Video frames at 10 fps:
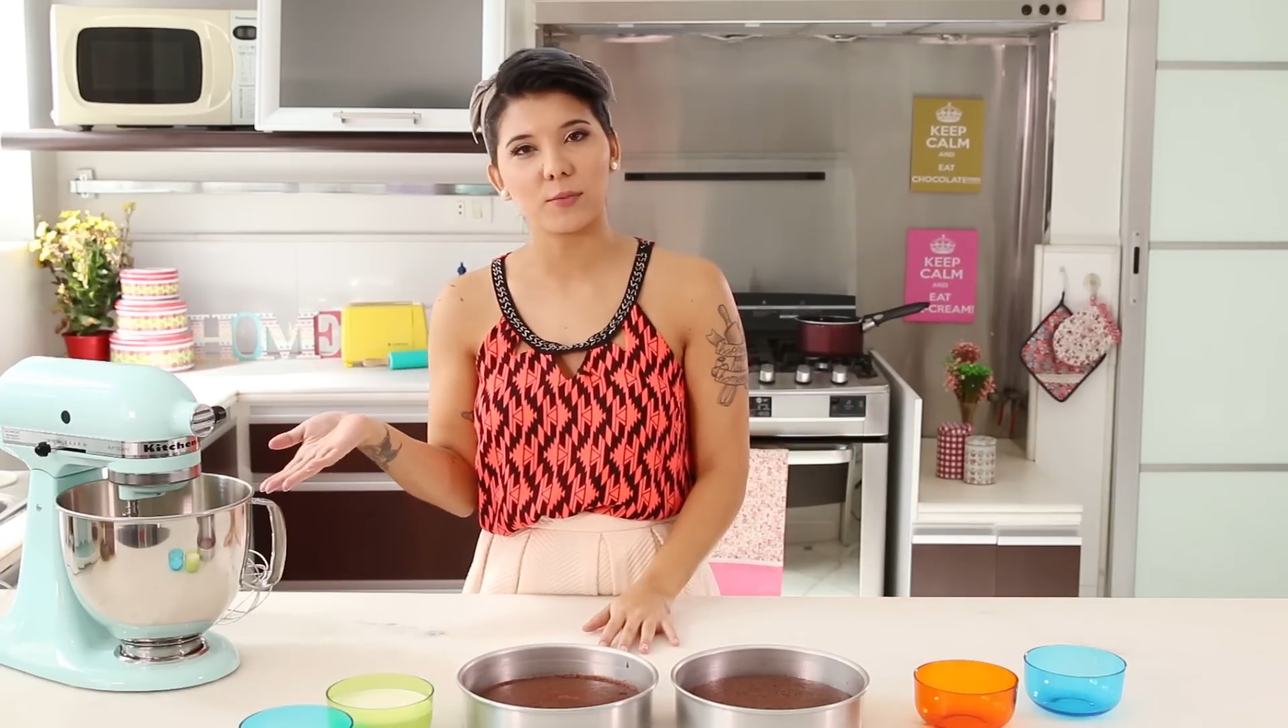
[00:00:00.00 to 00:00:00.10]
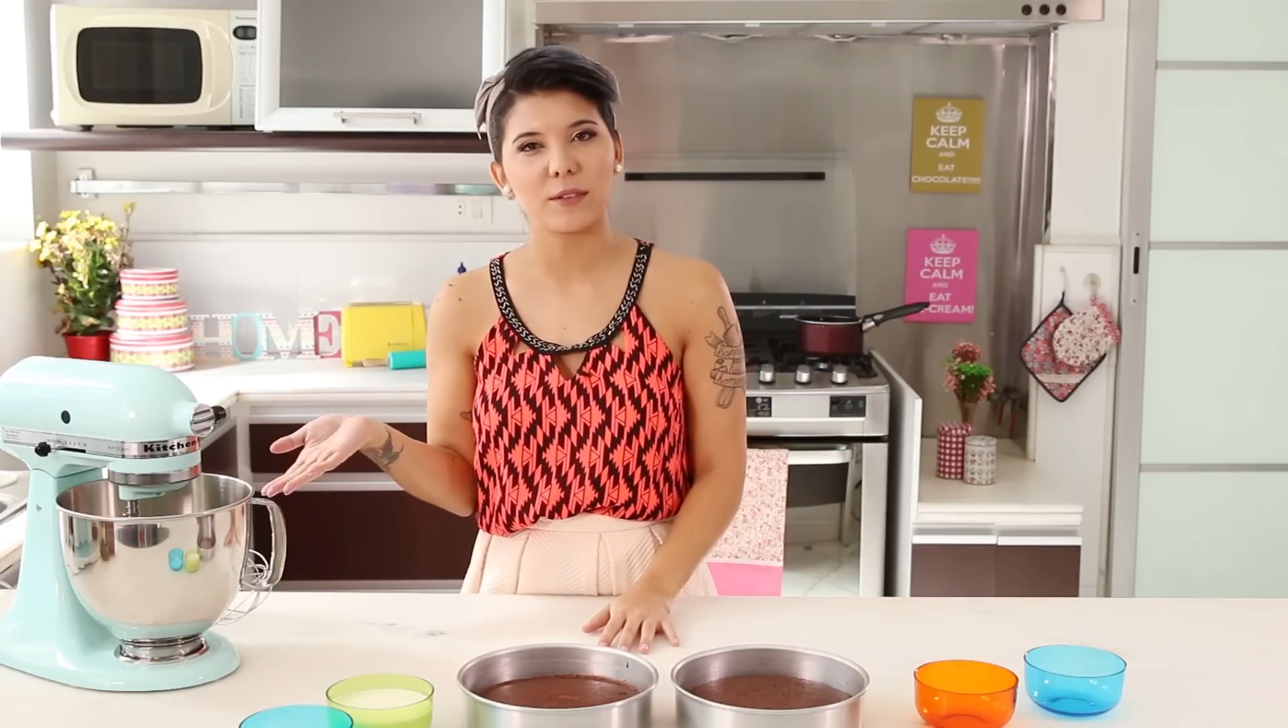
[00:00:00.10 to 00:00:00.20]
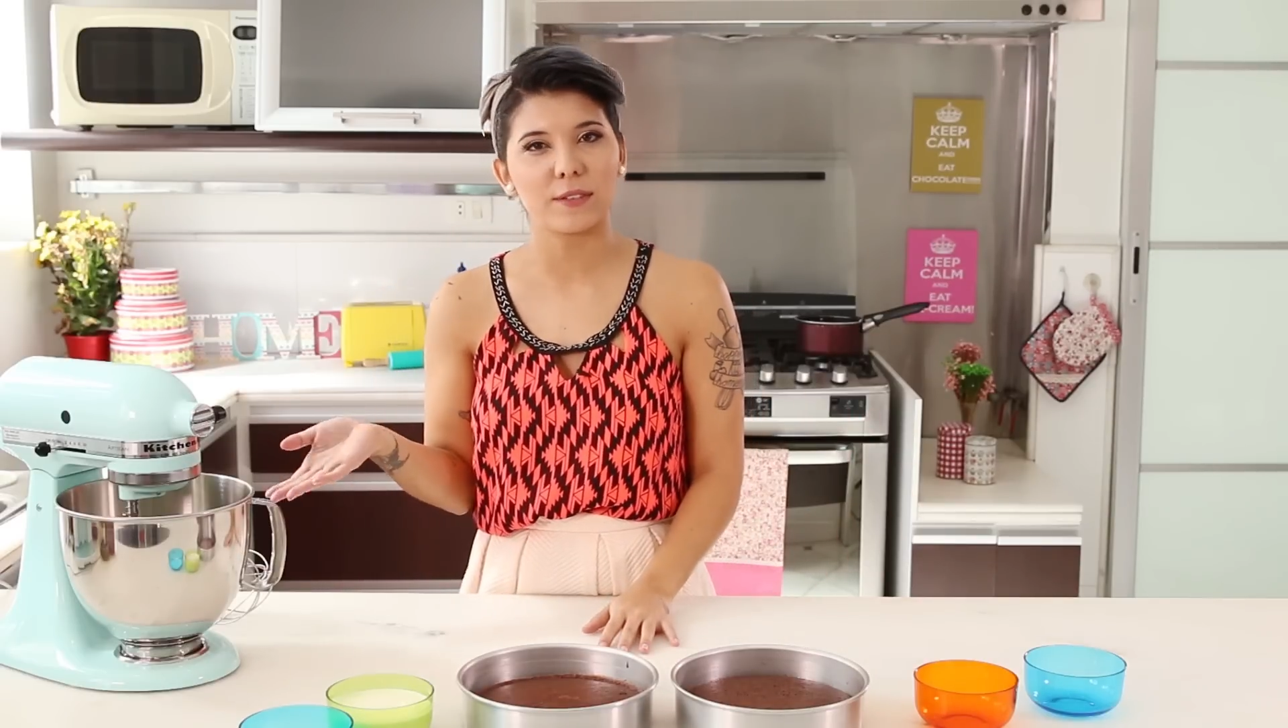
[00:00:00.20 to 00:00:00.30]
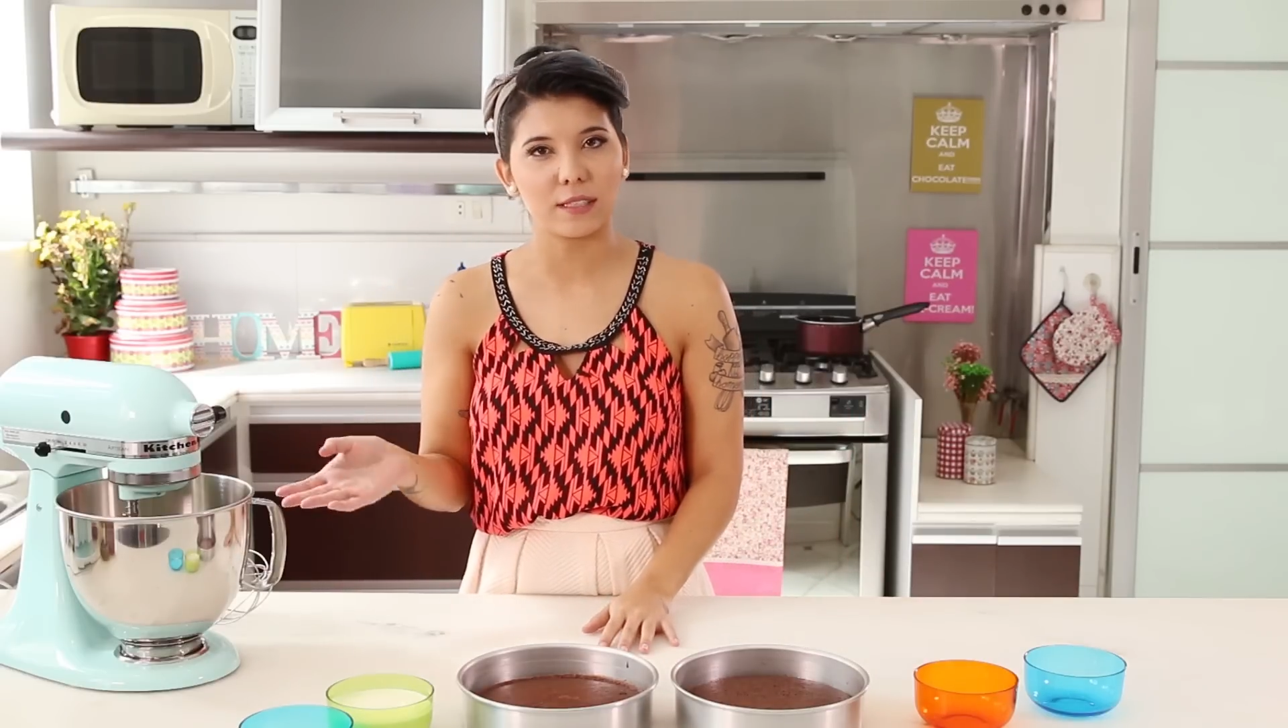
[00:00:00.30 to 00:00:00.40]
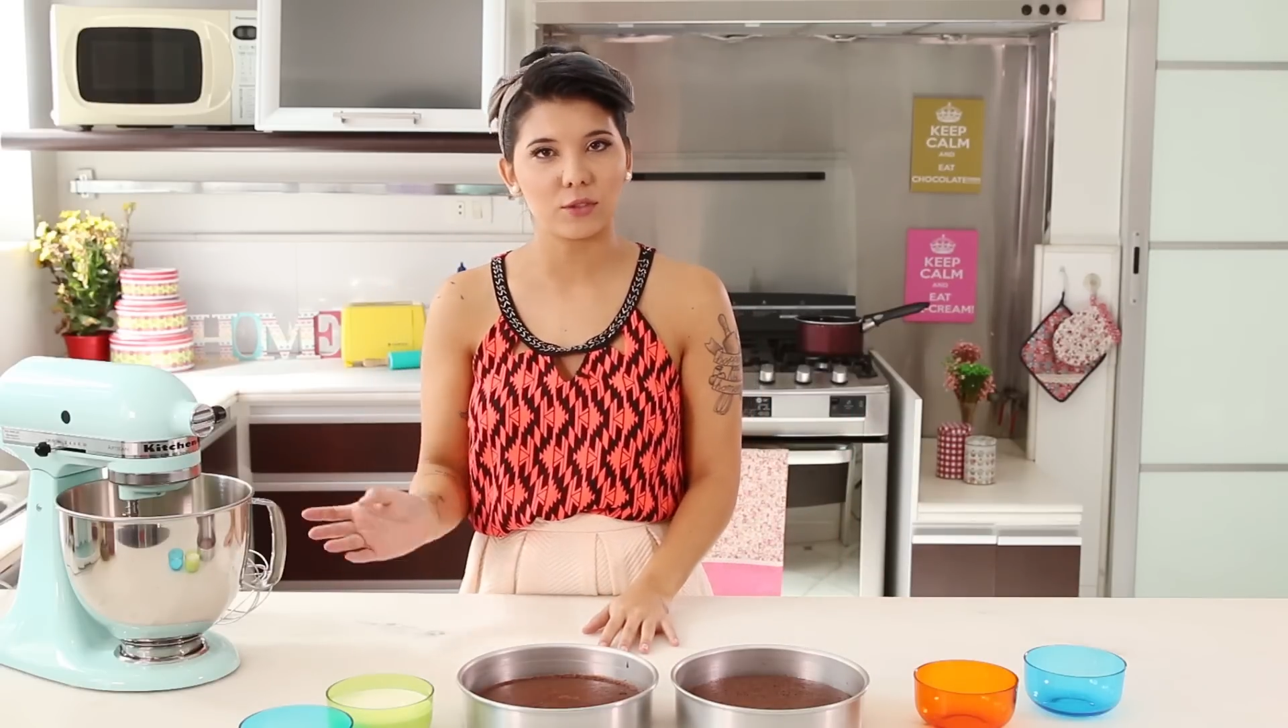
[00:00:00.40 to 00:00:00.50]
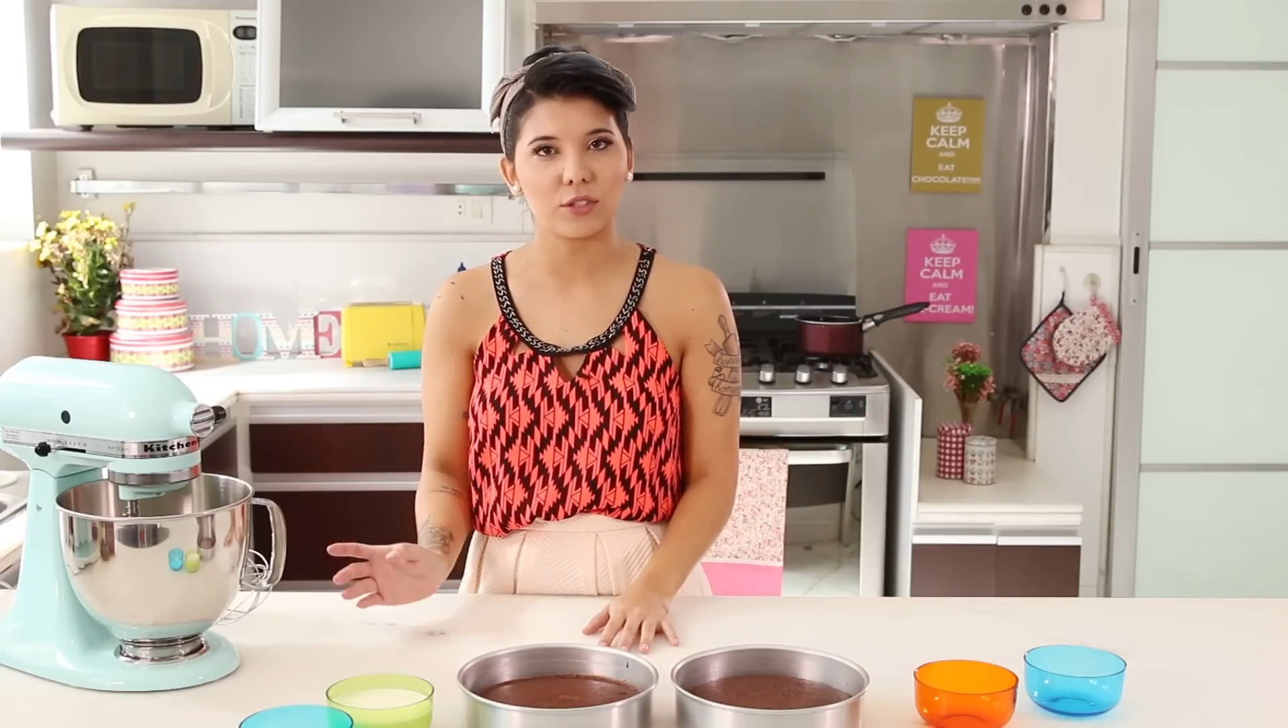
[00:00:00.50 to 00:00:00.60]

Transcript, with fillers: para fazer o